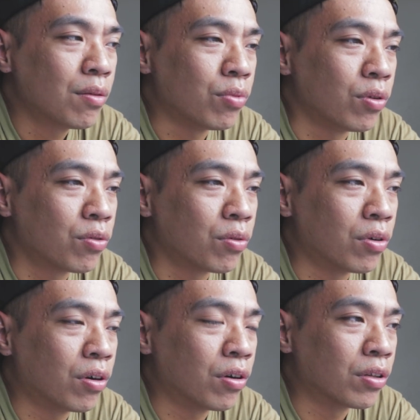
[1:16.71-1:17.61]
比如
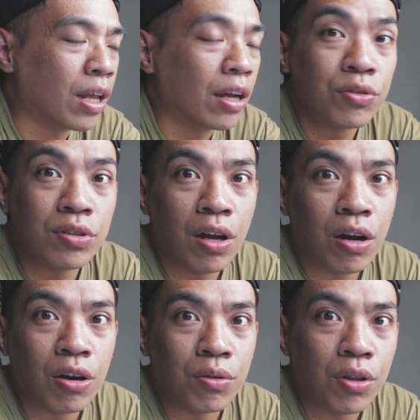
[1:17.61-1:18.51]
说，大家都知
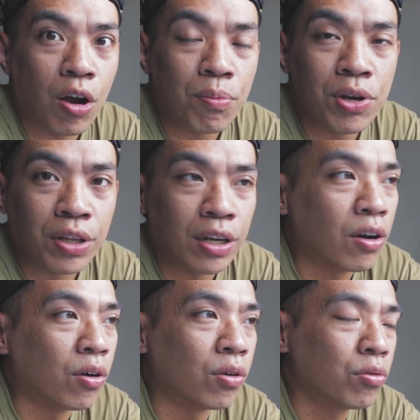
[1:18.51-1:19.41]
道我的好朋友奈
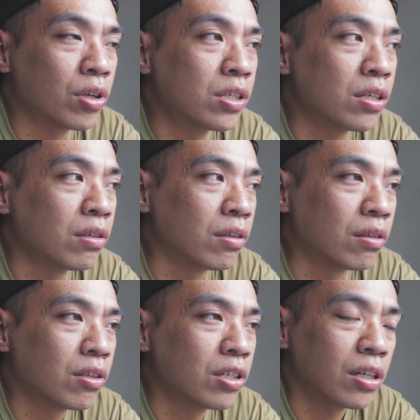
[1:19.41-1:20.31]
寇，最
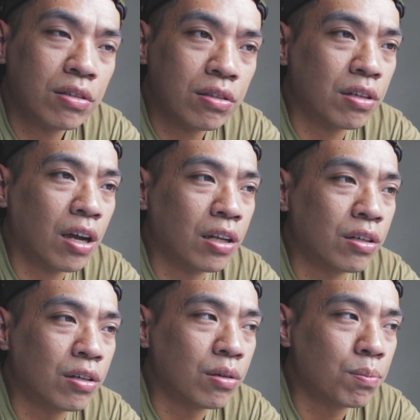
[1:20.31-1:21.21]
近前一阵子他
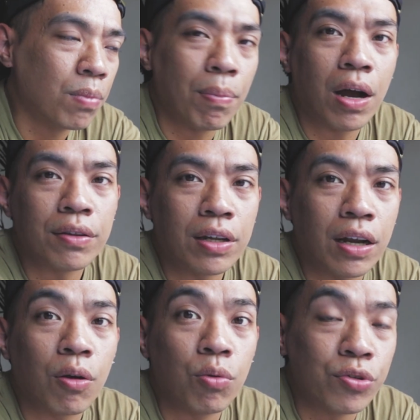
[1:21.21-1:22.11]
的爸爸才
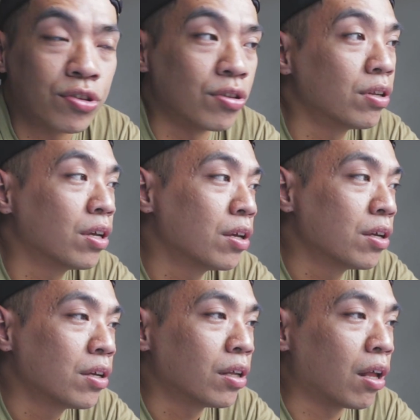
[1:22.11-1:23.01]
刚过世，
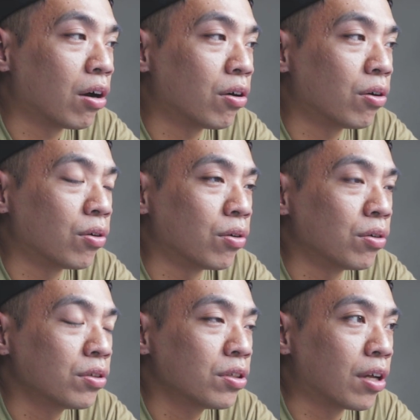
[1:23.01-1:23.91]
然
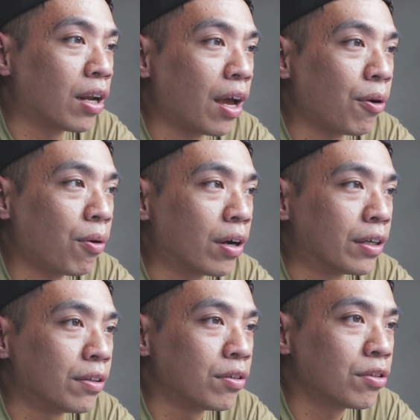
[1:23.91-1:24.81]
后再来
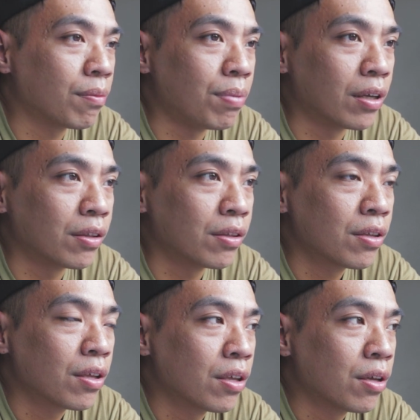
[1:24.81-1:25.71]
换这边
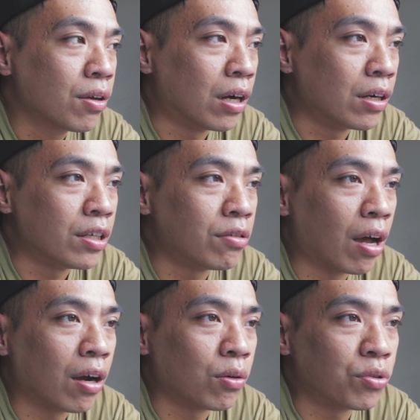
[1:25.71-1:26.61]
二姨
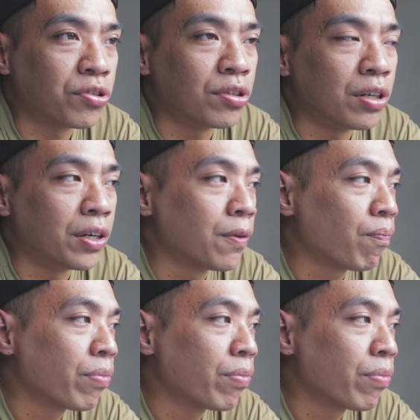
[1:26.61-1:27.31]
丈过世了。